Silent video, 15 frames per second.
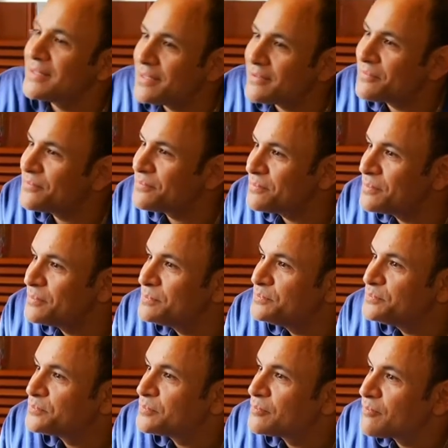طب
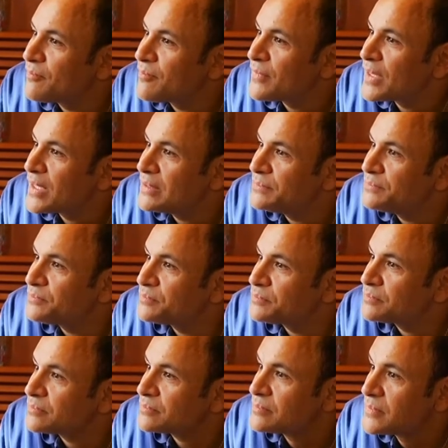الايشوز اوف برايفسي
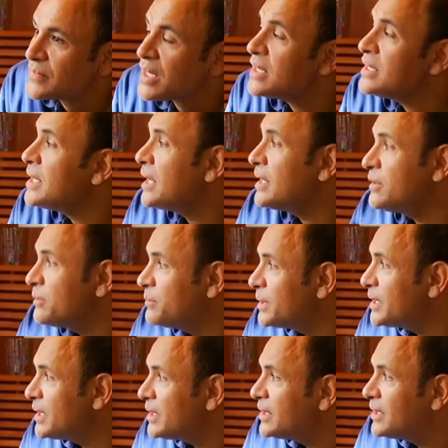والفنتيليشن لا لانه
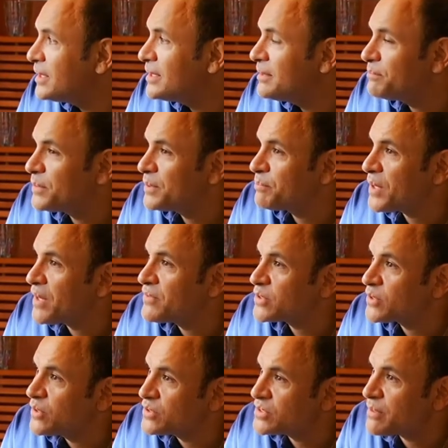
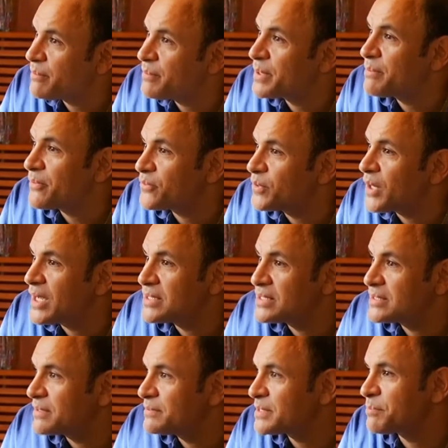البرايفت كلها الشبابيك مفتوحه
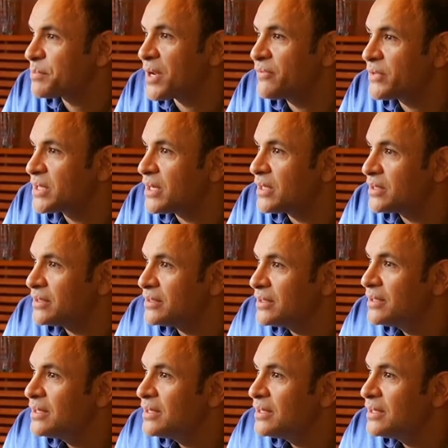اتس برايفت جاردن